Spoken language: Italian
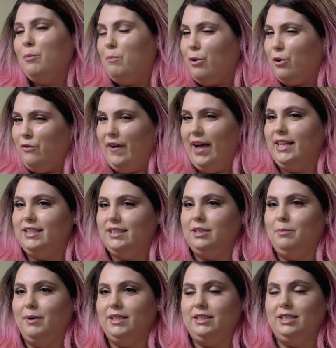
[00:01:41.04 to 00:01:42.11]

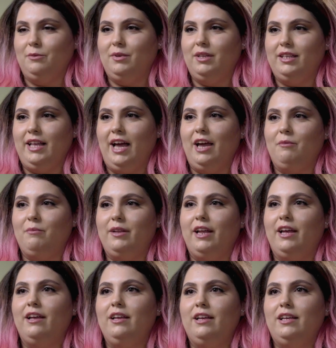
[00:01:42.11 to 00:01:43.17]
professi, passami il
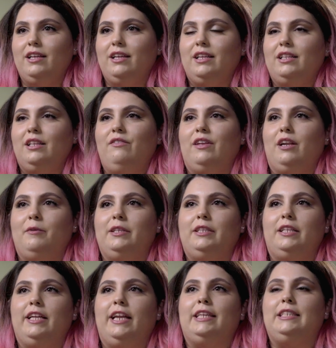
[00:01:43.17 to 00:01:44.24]
termine, di
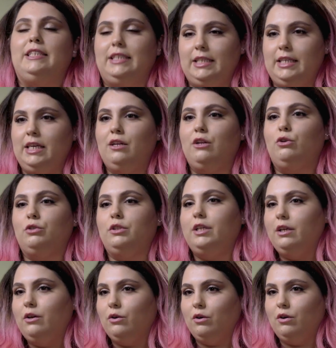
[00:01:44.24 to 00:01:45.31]
finalmente dire sì, lo
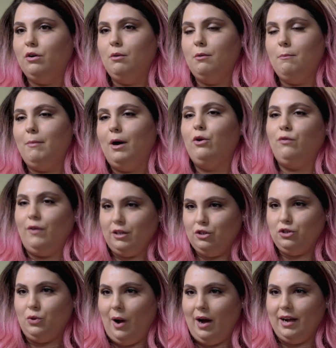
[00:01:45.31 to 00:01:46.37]
dico, ma lo
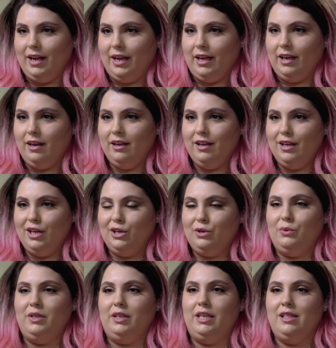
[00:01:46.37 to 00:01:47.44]
faccio anche.
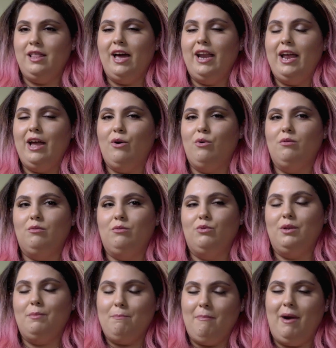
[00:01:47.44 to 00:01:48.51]
Quindi dare
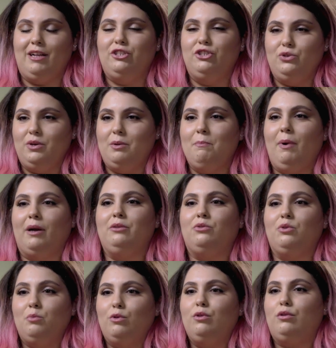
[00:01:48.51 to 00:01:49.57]
un'immagine, un
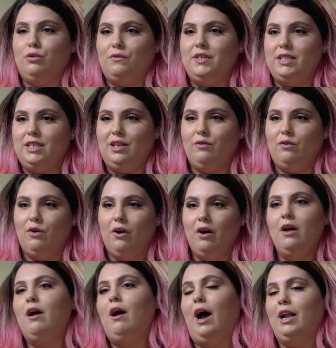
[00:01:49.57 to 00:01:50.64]
impatto molto
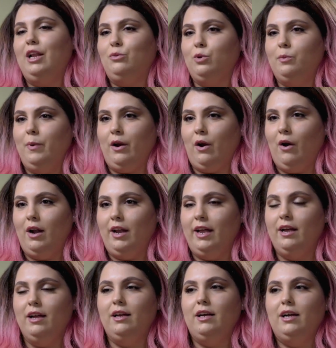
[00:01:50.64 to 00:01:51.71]
visivo alle tue
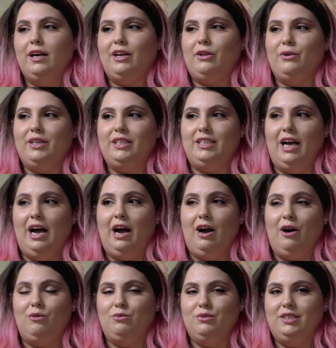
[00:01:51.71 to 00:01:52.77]
parole credo che
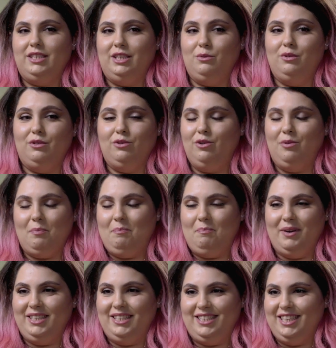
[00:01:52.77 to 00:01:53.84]
sia un seguito
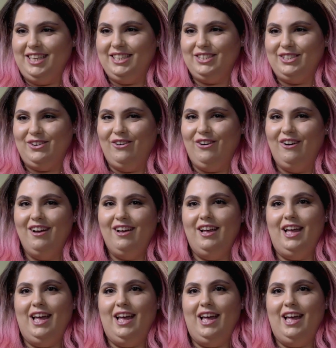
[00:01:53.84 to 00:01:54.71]
pazzesco,